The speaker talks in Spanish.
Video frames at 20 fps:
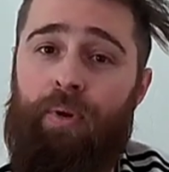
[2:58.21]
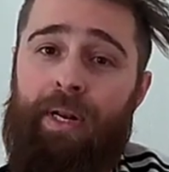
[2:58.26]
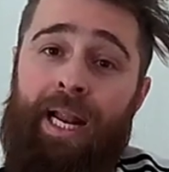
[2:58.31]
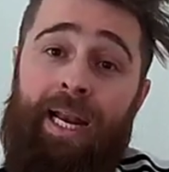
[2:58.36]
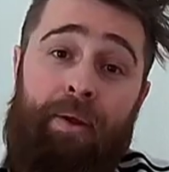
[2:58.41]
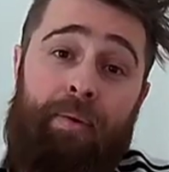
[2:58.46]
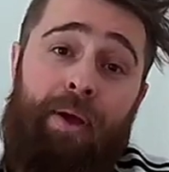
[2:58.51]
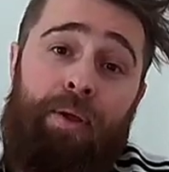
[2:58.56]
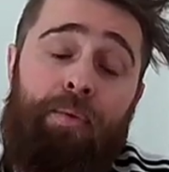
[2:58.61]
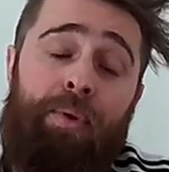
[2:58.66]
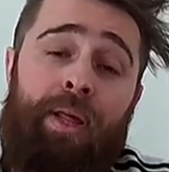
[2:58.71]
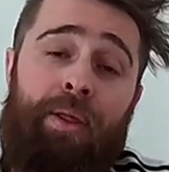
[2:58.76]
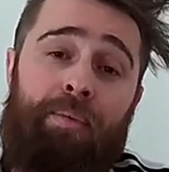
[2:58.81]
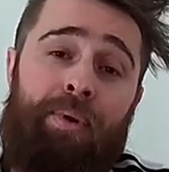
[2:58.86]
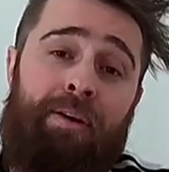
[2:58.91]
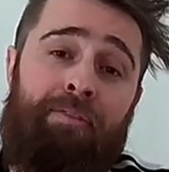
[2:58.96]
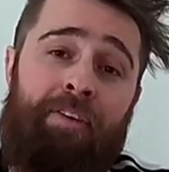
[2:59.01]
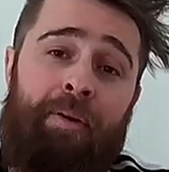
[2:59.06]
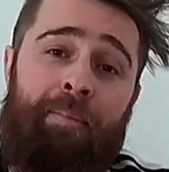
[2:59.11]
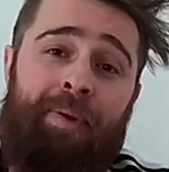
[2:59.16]
la levadura de
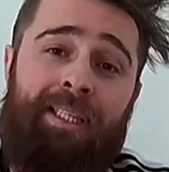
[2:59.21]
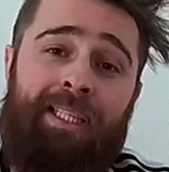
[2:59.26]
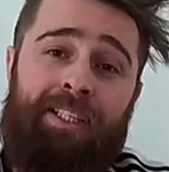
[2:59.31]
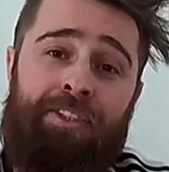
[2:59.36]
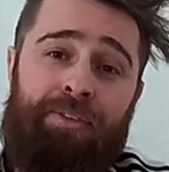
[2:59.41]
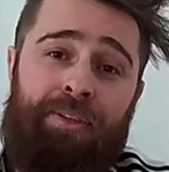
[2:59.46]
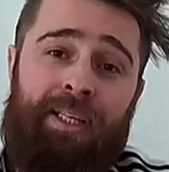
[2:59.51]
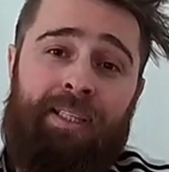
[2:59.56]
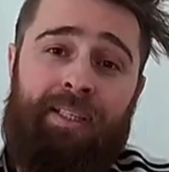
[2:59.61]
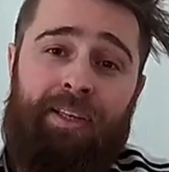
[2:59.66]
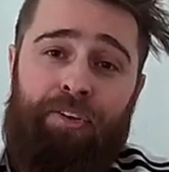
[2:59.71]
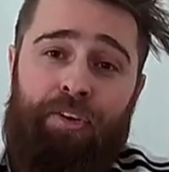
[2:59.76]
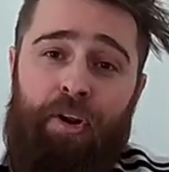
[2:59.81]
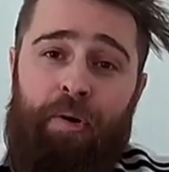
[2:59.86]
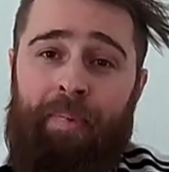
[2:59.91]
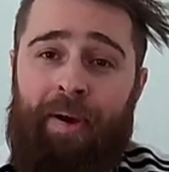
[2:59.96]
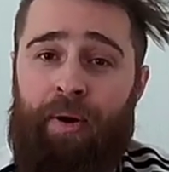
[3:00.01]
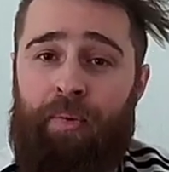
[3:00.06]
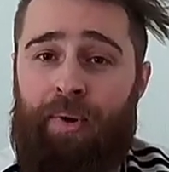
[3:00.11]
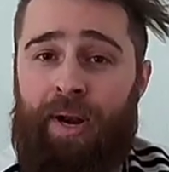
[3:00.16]
una fermentación
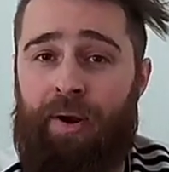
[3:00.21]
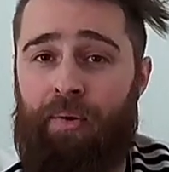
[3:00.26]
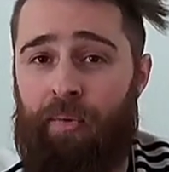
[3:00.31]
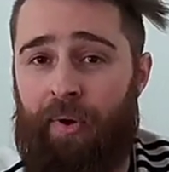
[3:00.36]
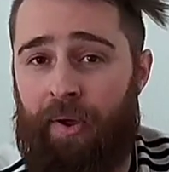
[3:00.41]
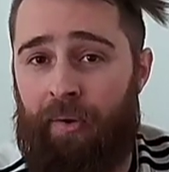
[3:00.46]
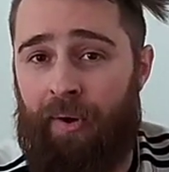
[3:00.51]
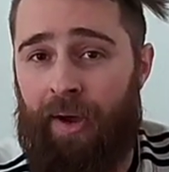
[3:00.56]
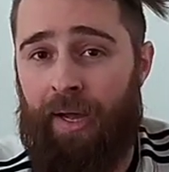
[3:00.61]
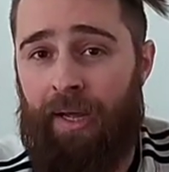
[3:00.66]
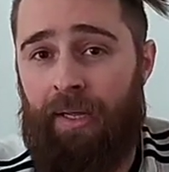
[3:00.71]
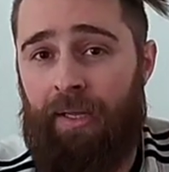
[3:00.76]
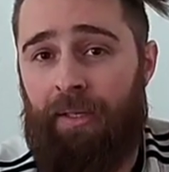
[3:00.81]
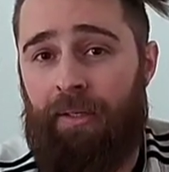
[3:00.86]
anterior para una nueva.